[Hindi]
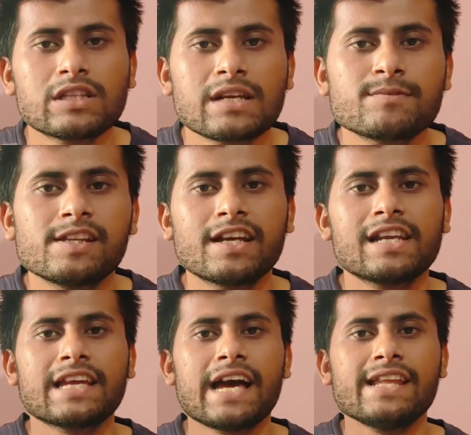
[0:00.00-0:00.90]
की तरफ से
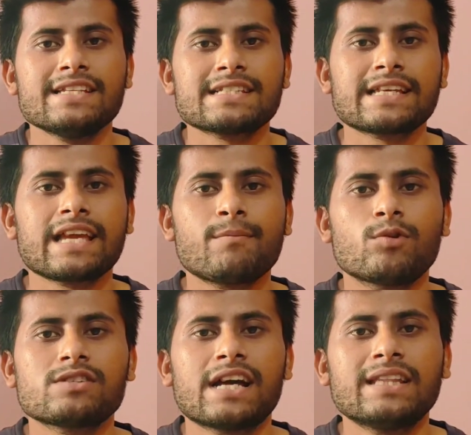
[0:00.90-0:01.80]
निकल के आ रही है जैसे कि आप
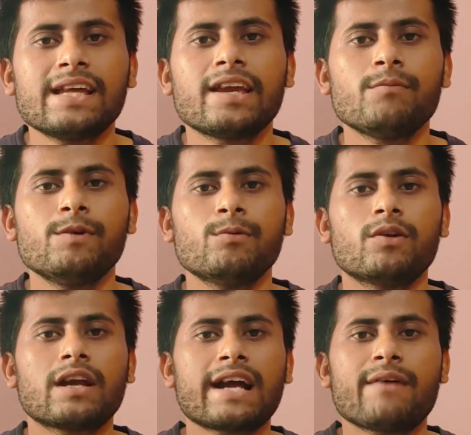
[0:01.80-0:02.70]
लोग जानते हैं कि वीवो
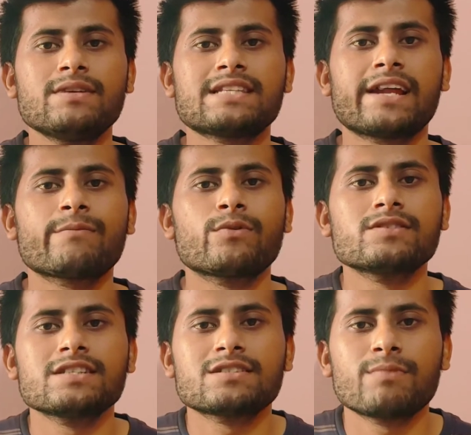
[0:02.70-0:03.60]
ने काफी सारे
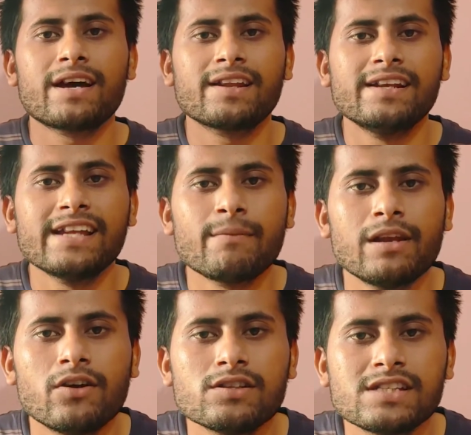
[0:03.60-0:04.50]
फोन इस बार इंडिया में
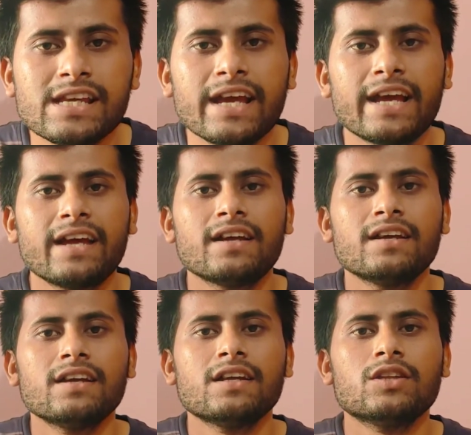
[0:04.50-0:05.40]
लॉन्च किए
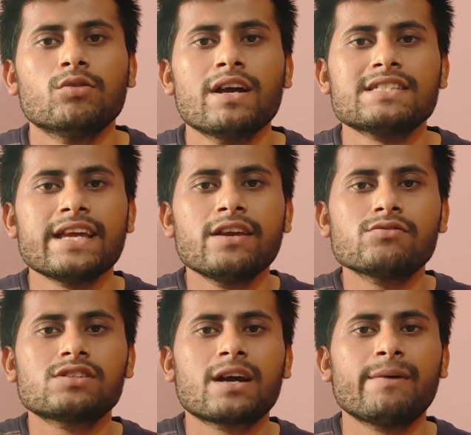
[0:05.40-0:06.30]
हैं तो ऐसे ही
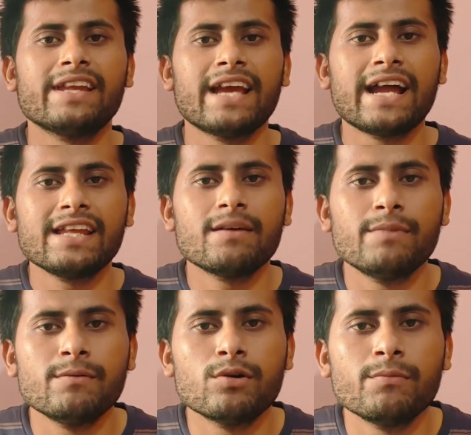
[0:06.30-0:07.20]
कुछ खबर ये आ रही है
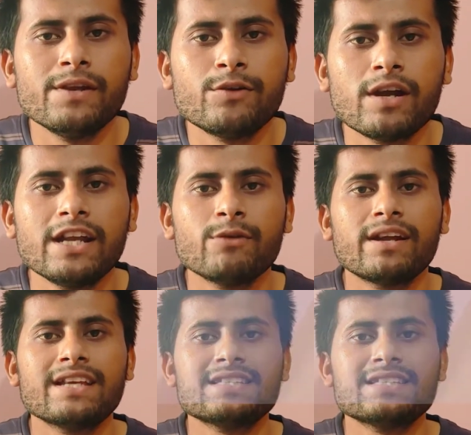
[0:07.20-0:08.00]
वीवो वी ट्वेंटी वन